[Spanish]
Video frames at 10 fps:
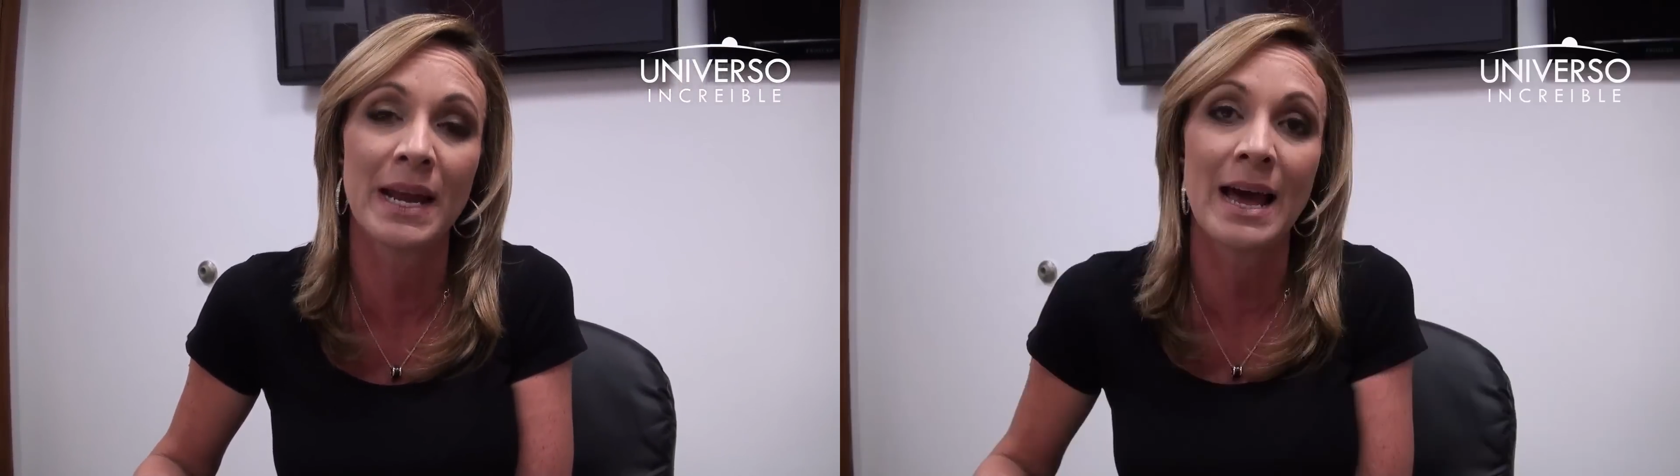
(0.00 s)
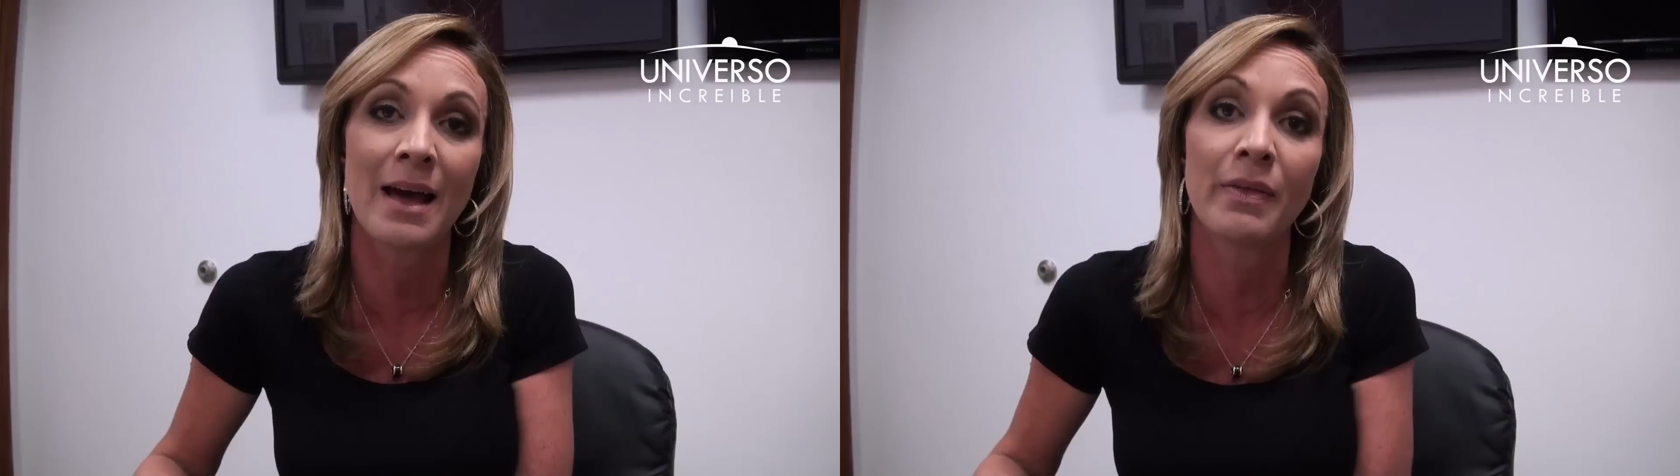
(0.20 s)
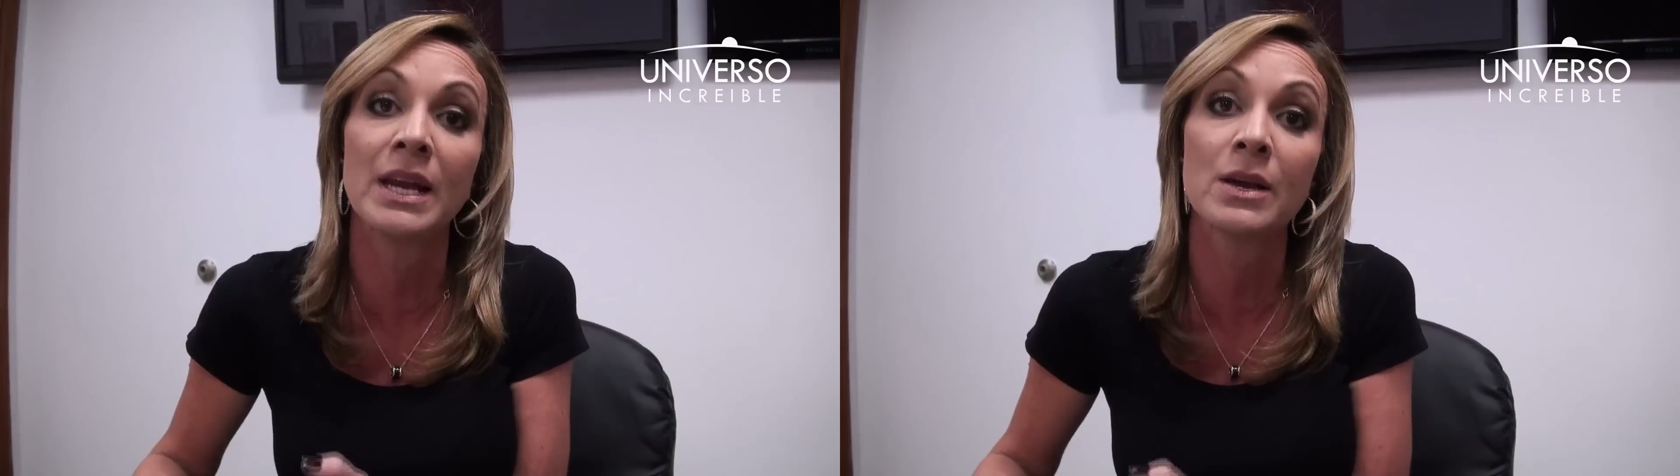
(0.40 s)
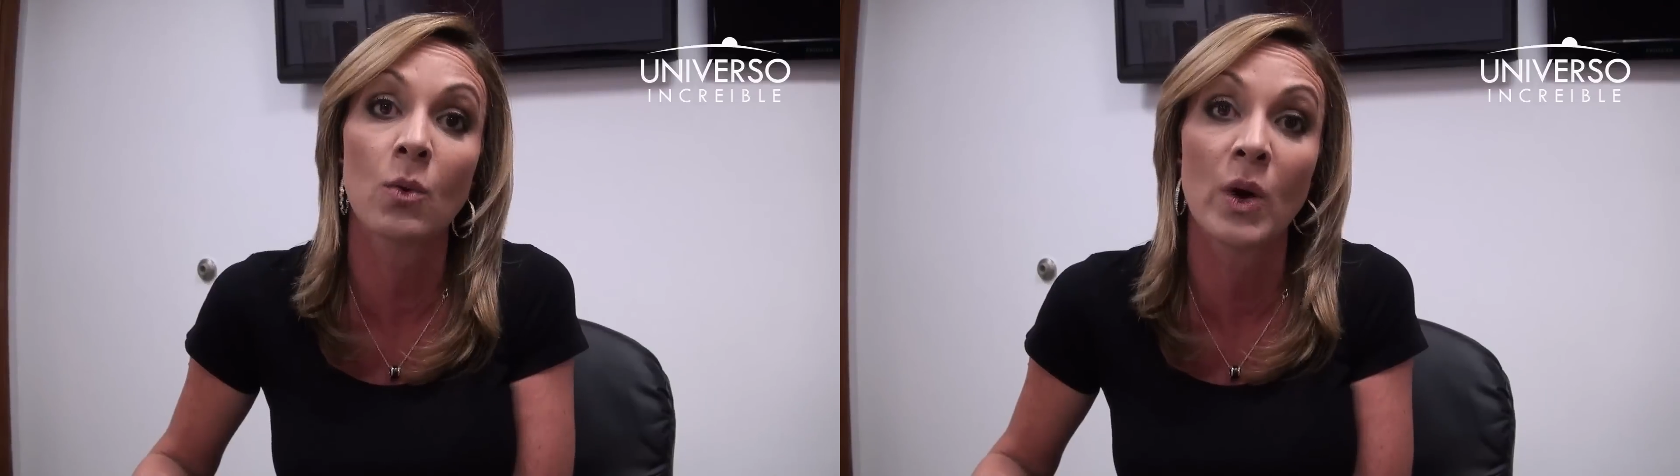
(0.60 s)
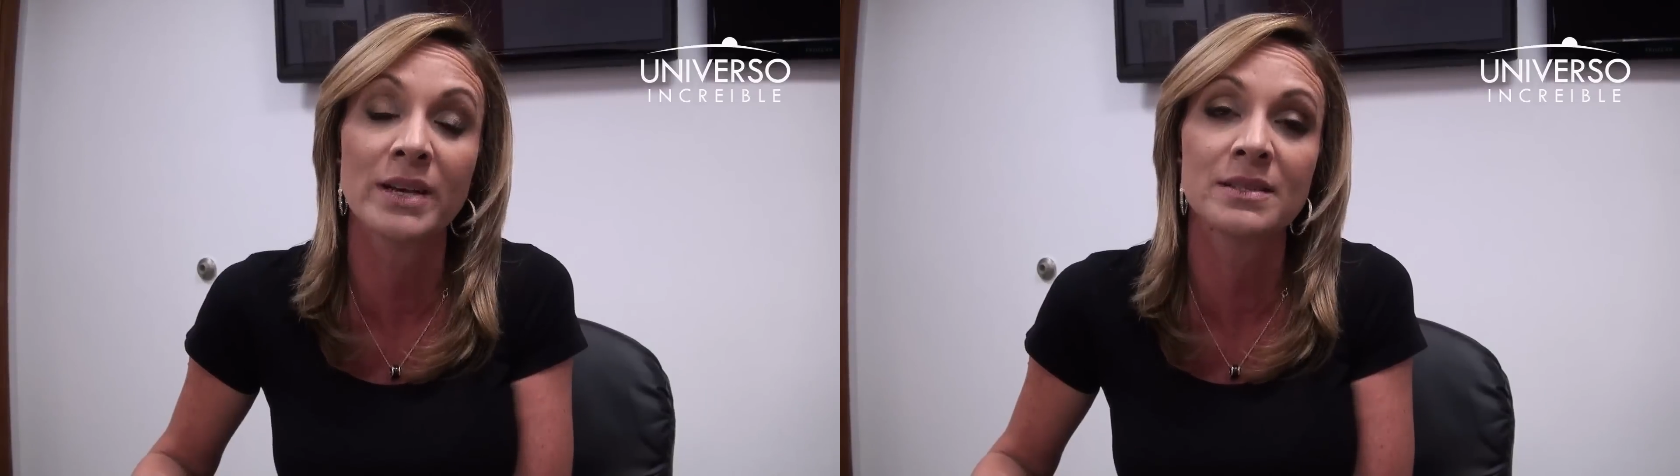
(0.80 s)
la
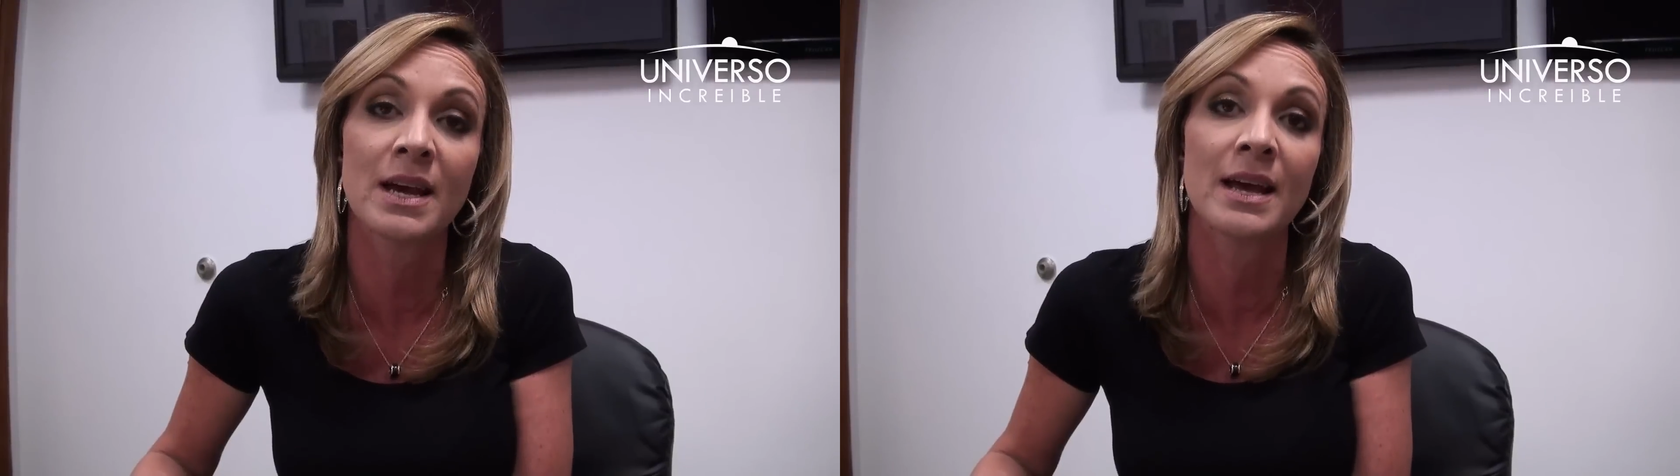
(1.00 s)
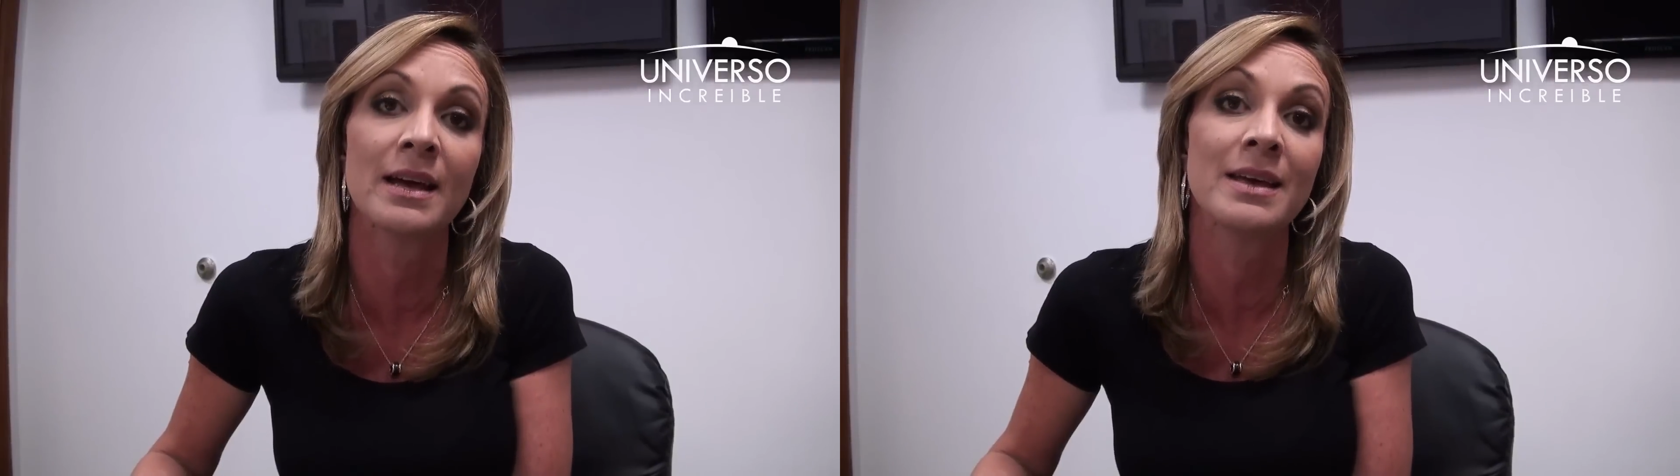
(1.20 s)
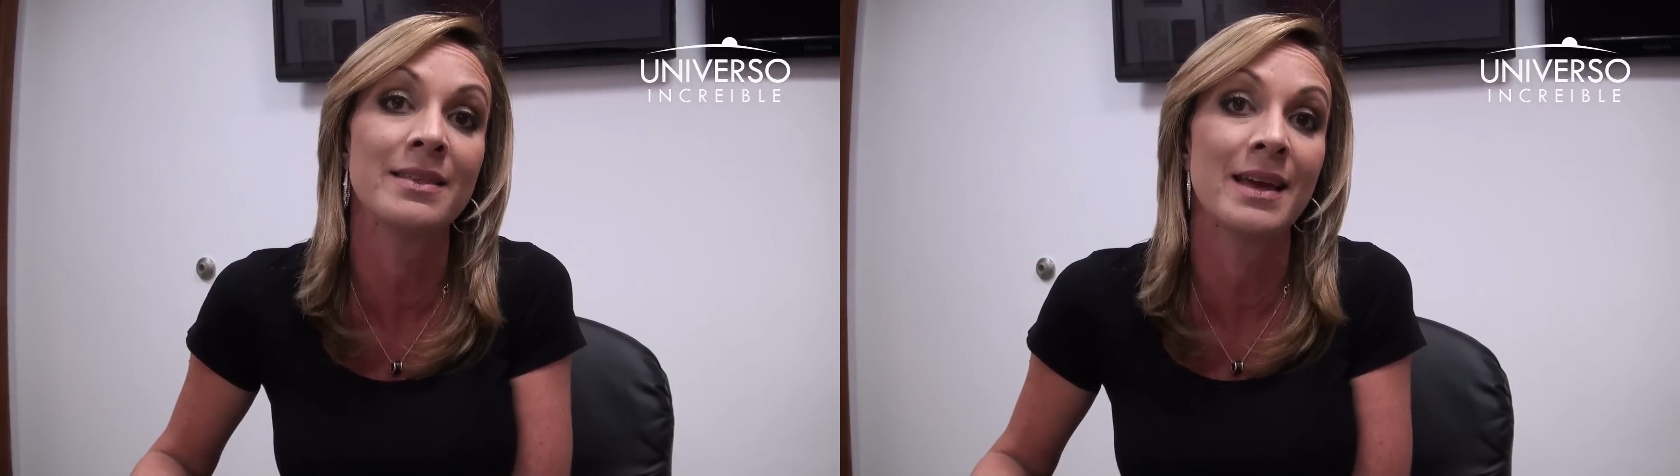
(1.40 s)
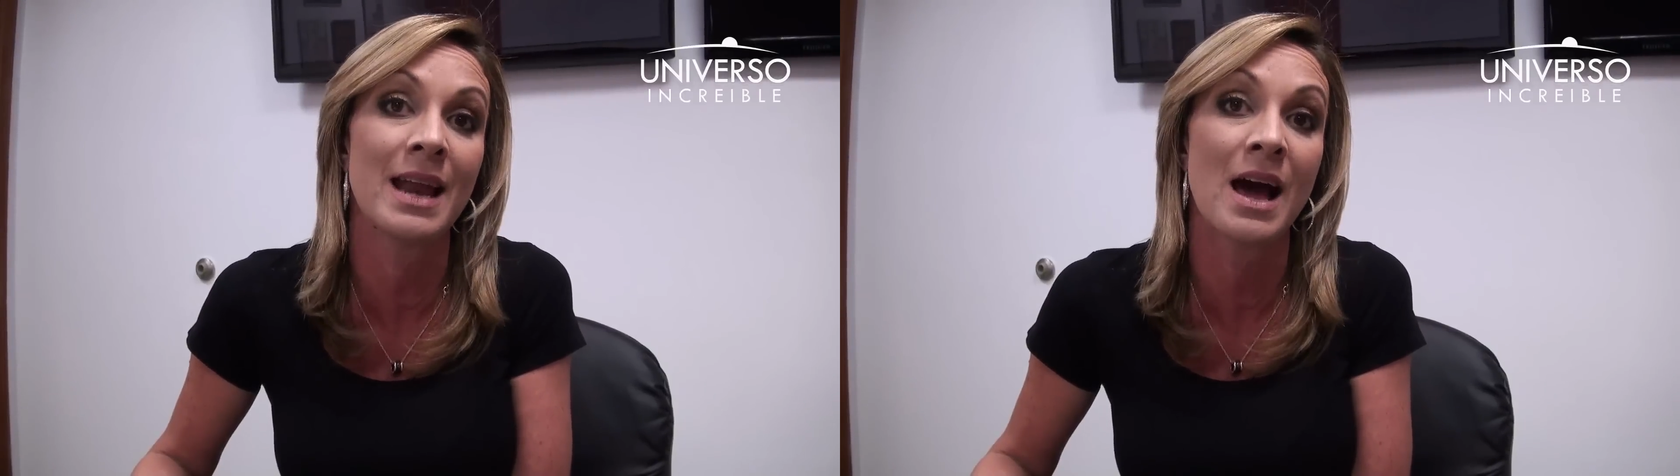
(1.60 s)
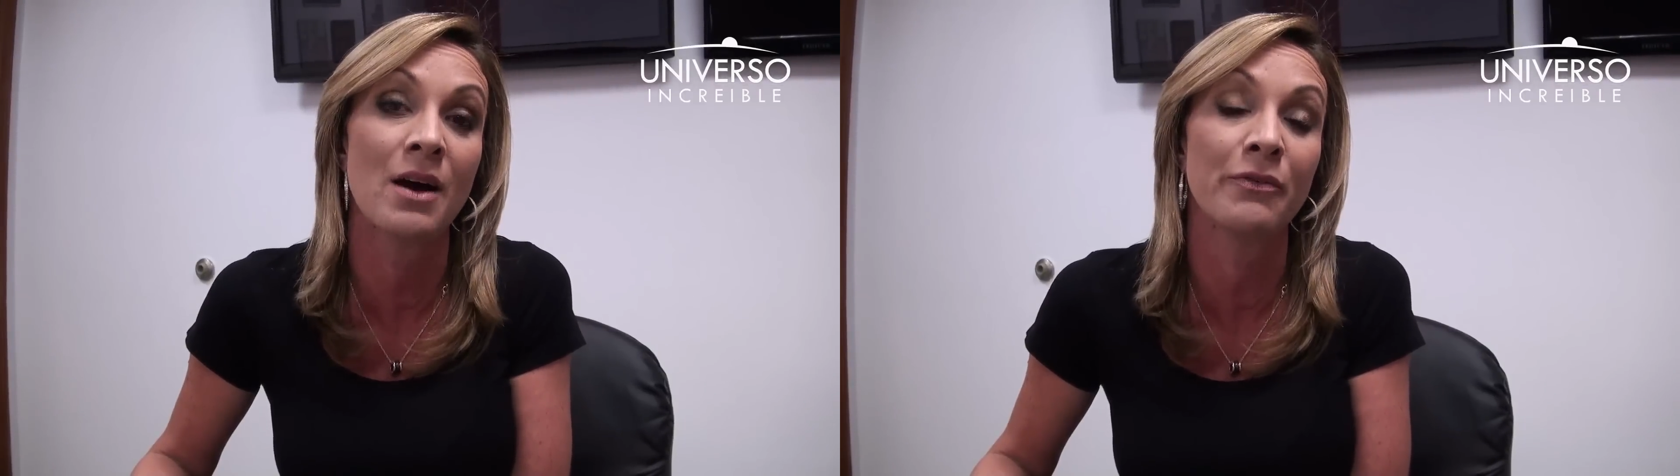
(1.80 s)
delincuencia y de
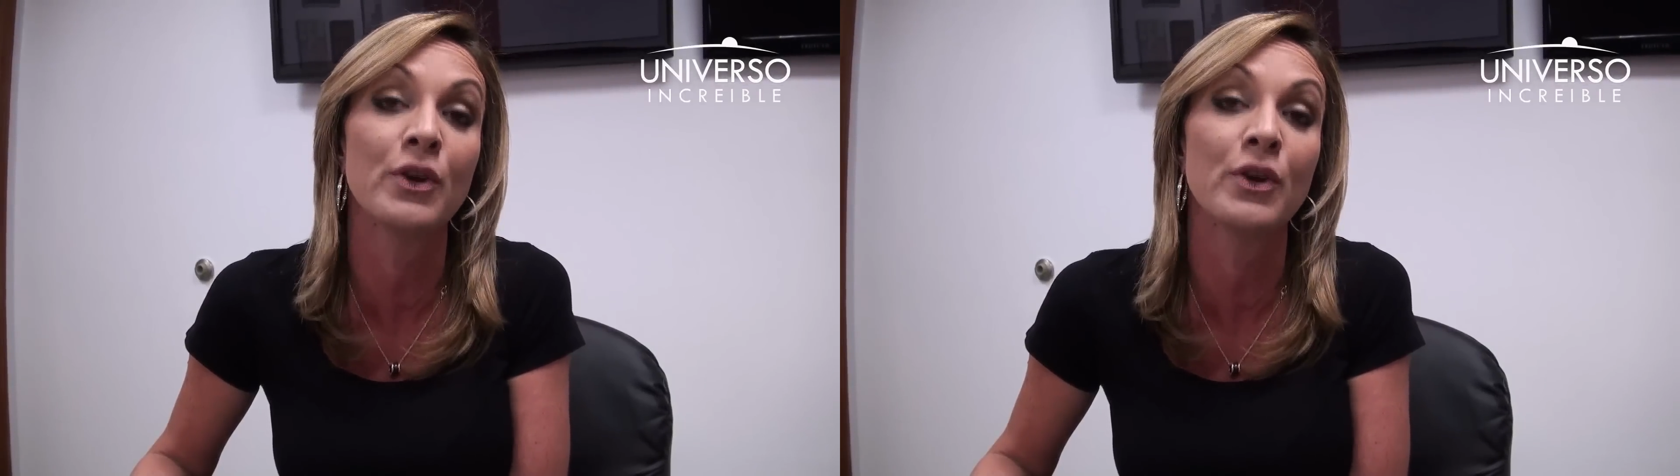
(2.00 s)
la